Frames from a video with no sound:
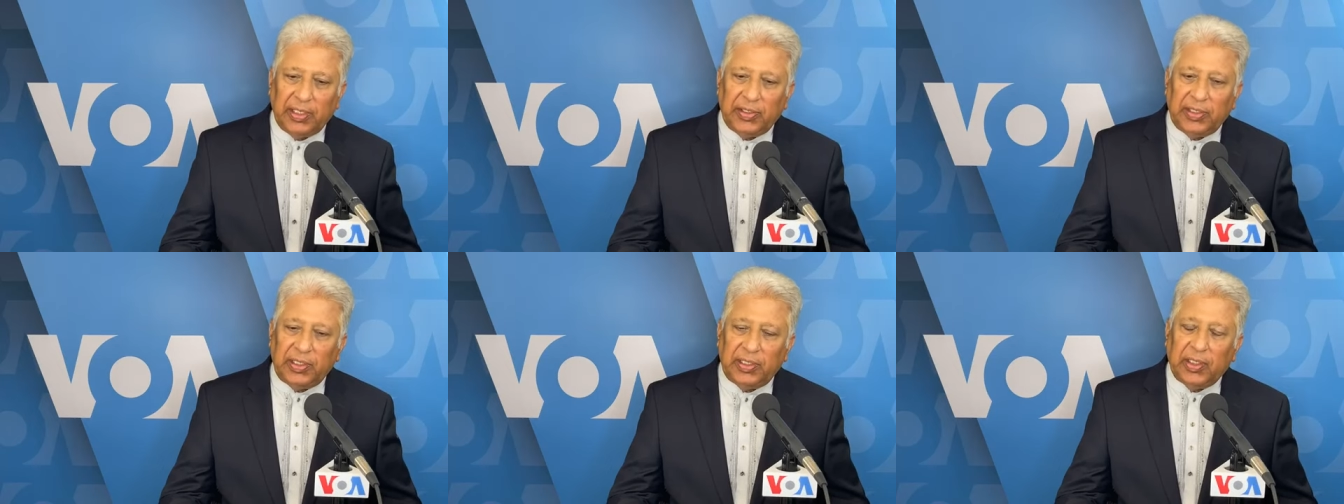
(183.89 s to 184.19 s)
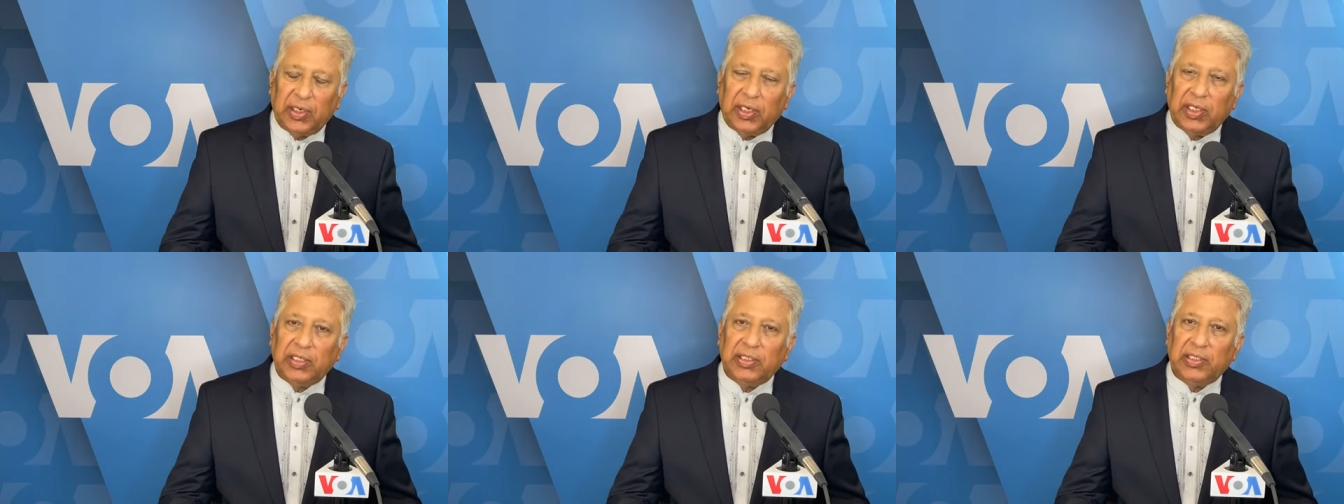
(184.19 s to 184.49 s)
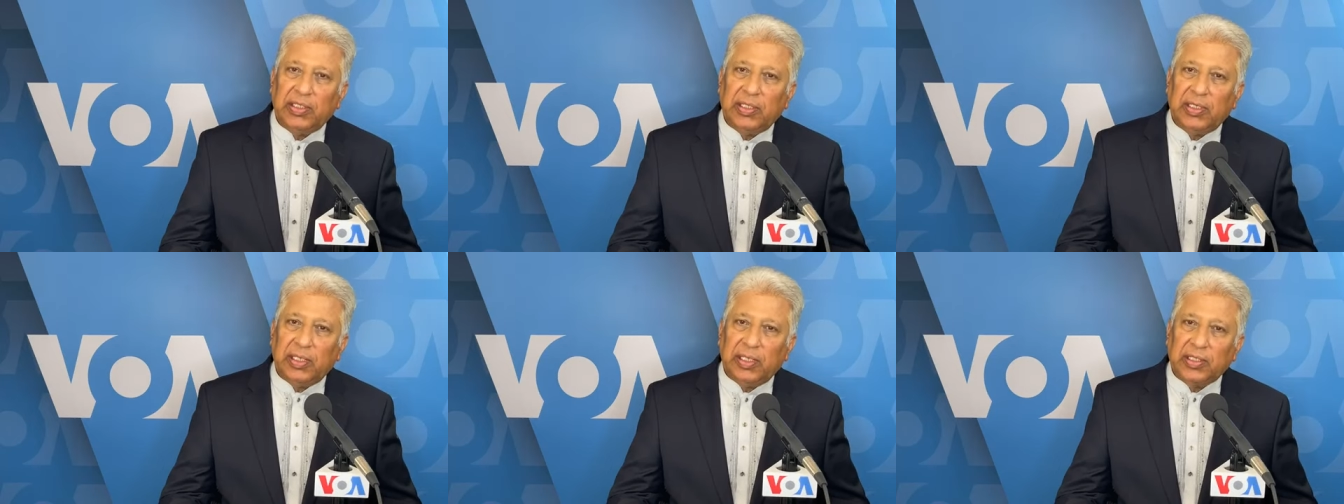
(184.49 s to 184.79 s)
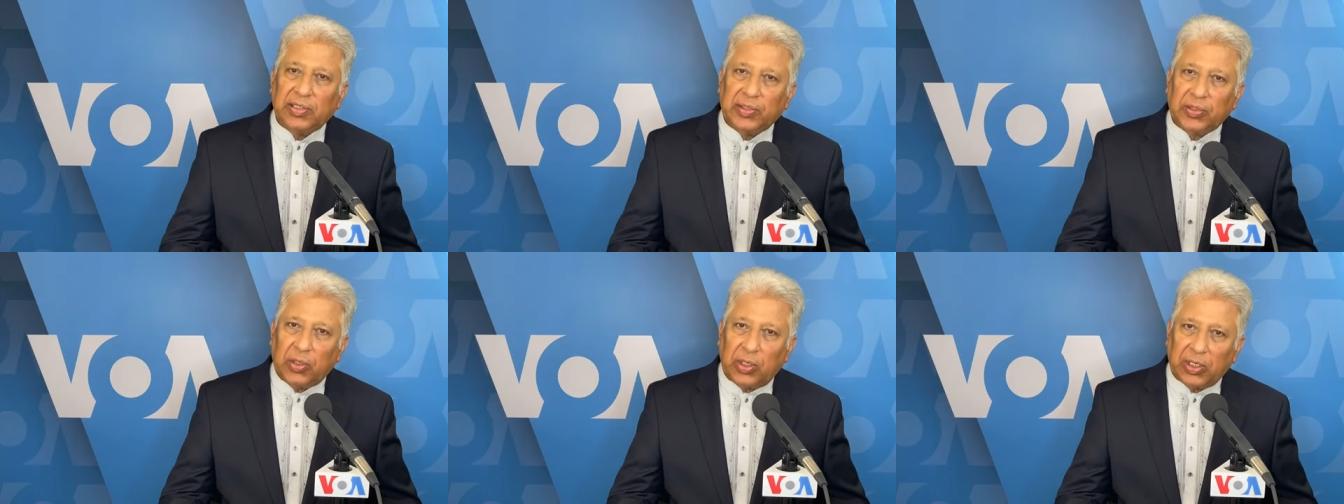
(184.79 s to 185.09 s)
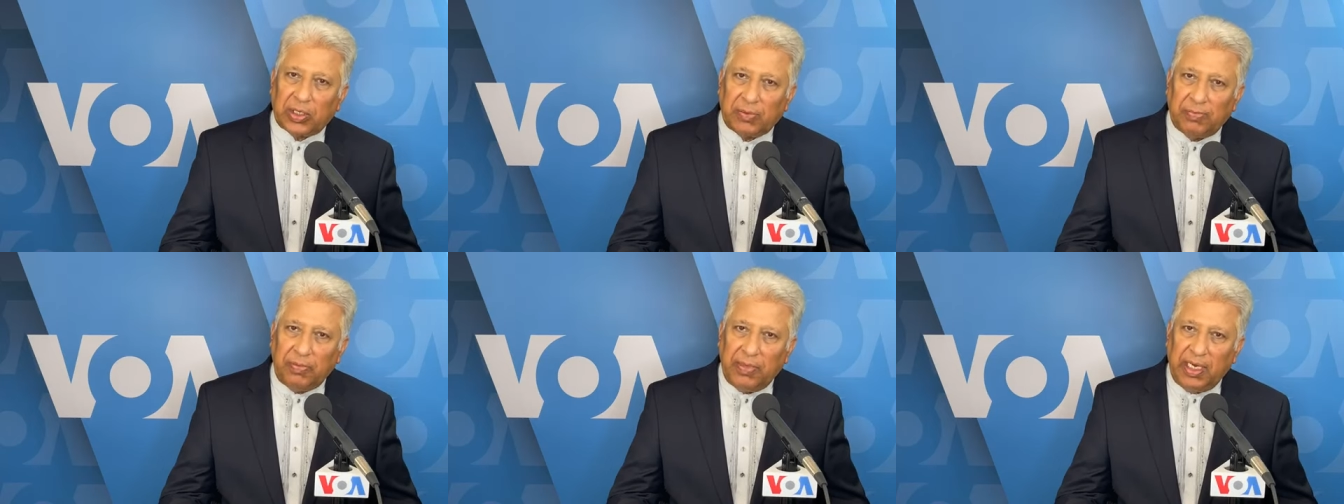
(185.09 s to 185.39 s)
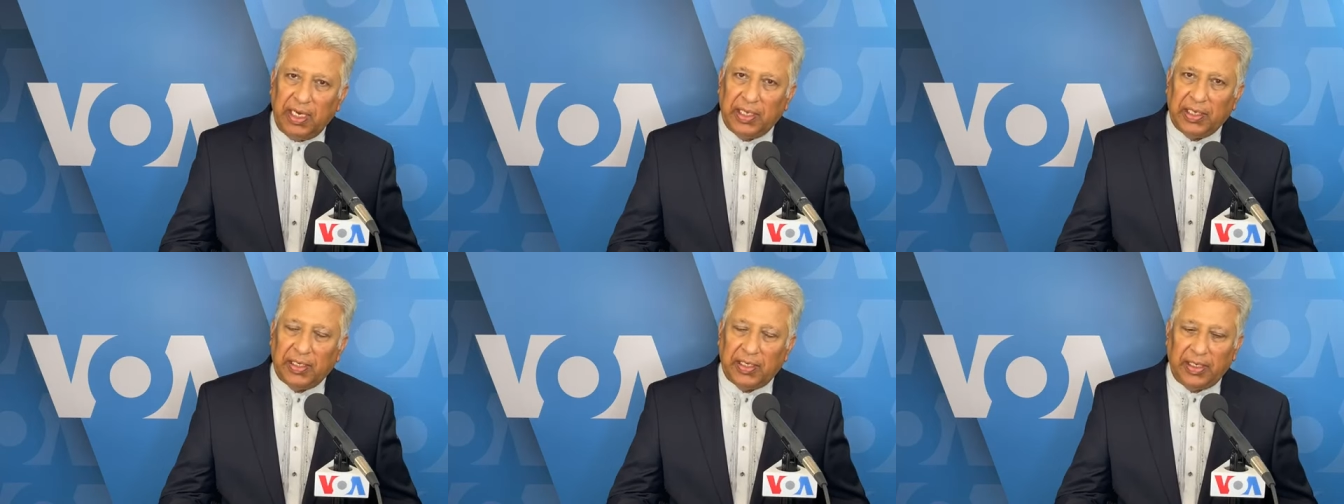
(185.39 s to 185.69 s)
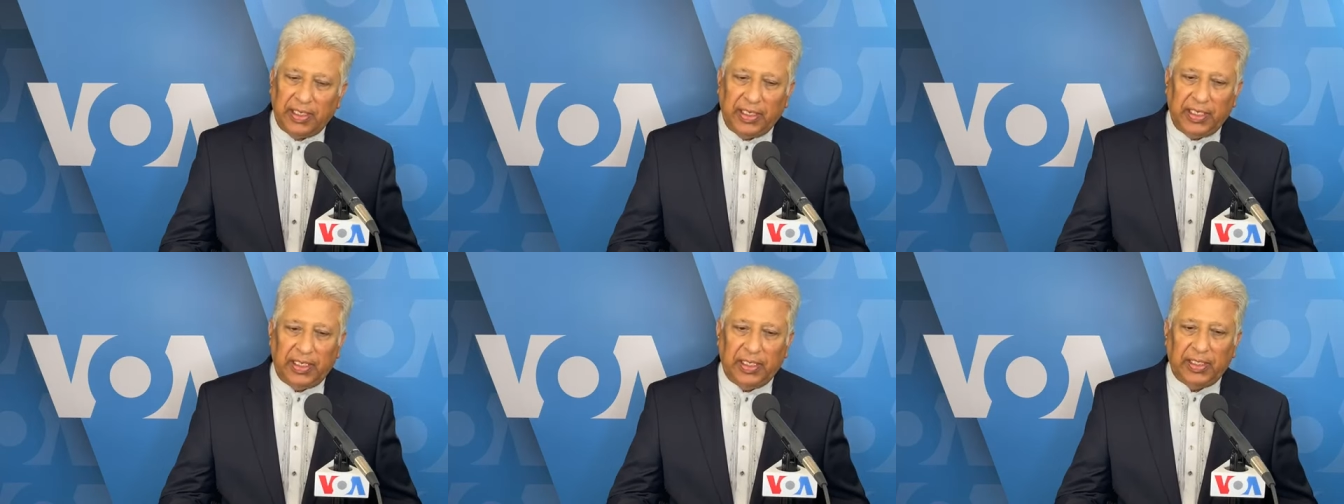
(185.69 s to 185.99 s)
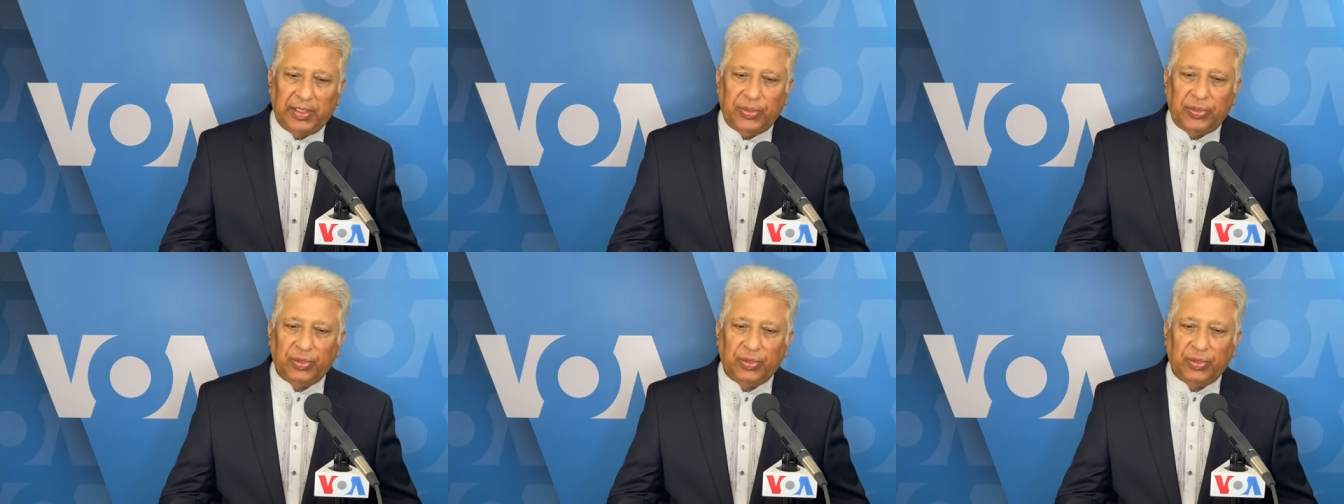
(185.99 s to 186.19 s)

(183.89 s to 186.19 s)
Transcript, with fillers: इसी दौरान जनरल स्कॉट मिलर ने